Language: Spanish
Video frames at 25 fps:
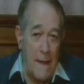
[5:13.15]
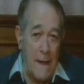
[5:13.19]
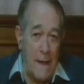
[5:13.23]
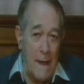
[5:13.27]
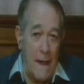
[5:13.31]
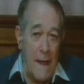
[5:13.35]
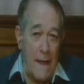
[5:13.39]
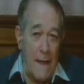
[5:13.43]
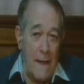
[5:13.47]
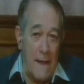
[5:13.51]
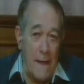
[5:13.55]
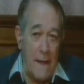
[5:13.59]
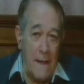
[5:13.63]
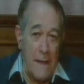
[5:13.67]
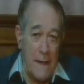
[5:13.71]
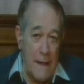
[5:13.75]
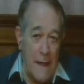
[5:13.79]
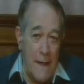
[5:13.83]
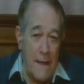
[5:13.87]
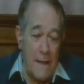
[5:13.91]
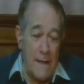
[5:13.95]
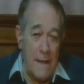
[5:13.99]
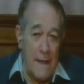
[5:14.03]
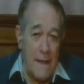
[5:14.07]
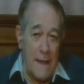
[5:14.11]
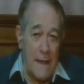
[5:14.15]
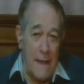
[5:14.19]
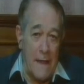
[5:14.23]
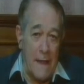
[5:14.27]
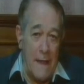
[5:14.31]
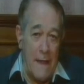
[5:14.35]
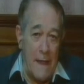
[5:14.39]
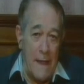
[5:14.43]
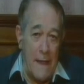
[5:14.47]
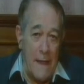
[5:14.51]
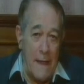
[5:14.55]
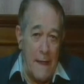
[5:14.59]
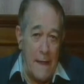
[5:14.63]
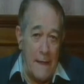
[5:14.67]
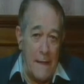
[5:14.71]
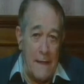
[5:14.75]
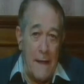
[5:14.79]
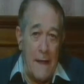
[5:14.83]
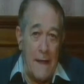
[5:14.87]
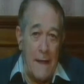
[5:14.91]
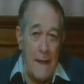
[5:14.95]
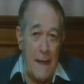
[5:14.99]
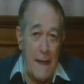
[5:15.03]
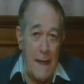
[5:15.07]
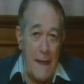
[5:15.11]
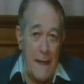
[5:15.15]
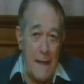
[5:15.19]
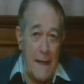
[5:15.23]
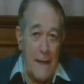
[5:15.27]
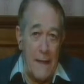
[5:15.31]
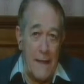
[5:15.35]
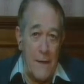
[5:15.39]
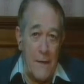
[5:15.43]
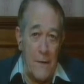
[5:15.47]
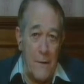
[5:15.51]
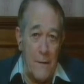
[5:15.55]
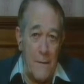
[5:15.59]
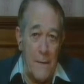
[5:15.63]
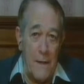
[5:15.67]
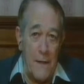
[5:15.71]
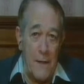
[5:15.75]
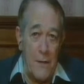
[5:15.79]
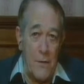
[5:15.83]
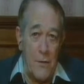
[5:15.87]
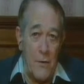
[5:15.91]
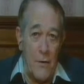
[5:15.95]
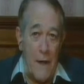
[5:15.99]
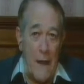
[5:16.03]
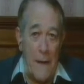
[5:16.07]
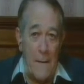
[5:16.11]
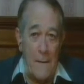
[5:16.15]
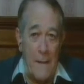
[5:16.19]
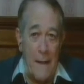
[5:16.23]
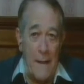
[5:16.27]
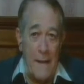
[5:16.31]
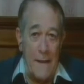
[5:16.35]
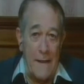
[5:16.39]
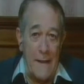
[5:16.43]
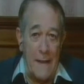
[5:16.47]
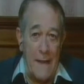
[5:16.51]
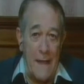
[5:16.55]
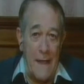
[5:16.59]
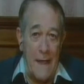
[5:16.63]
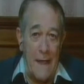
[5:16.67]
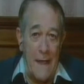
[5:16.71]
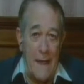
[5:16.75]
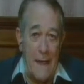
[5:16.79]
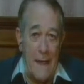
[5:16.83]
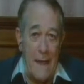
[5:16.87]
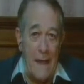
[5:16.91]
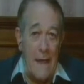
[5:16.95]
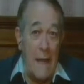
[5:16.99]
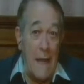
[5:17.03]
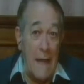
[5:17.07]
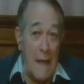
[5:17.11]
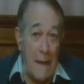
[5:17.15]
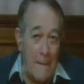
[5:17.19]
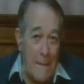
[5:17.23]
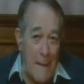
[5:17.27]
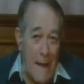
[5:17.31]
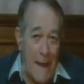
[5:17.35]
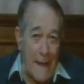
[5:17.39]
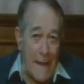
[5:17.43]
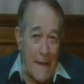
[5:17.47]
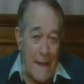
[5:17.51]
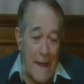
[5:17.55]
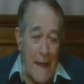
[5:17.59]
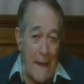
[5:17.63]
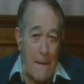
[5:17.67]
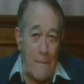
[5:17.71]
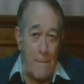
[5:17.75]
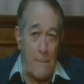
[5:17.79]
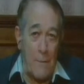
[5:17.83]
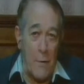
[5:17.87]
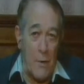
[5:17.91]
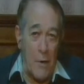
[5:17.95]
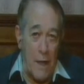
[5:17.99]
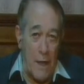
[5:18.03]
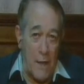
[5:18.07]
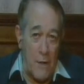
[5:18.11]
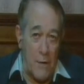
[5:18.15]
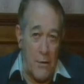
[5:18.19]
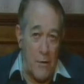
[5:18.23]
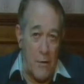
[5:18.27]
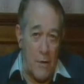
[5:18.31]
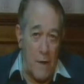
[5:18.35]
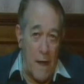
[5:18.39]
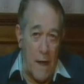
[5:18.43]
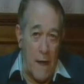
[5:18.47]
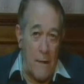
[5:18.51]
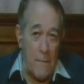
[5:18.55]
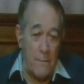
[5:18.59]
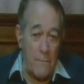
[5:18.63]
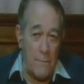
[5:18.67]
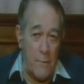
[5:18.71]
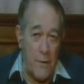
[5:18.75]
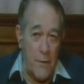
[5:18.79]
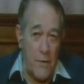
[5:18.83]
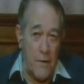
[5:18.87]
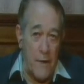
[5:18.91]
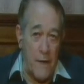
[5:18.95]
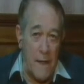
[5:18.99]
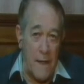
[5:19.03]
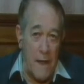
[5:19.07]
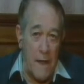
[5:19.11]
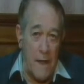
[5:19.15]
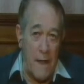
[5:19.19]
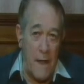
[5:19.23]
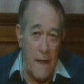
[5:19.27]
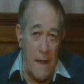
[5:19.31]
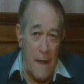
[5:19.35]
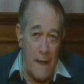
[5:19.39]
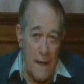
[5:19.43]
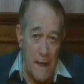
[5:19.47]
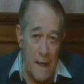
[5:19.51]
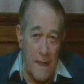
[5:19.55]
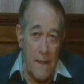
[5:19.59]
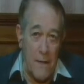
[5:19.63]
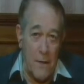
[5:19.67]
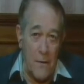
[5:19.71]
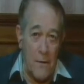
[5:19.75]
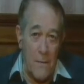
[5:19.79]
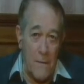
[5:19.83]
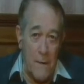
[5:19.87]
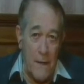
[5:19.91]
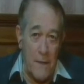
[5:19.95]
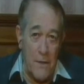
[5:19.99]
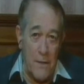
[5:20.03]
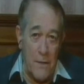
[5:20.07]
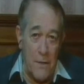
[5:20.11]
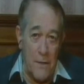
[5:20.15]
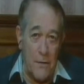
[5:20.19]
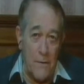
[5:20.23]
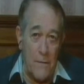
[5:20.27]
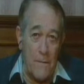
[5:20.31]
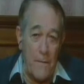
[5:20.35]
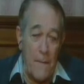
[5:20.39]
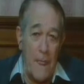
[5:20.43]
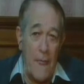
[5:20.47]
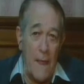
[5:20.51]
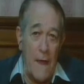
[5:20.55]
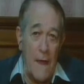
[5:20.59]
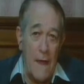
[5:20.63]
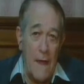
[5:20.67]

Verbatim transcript: hay gente que tiene en este momento la mente limada por la droga, porque en este momento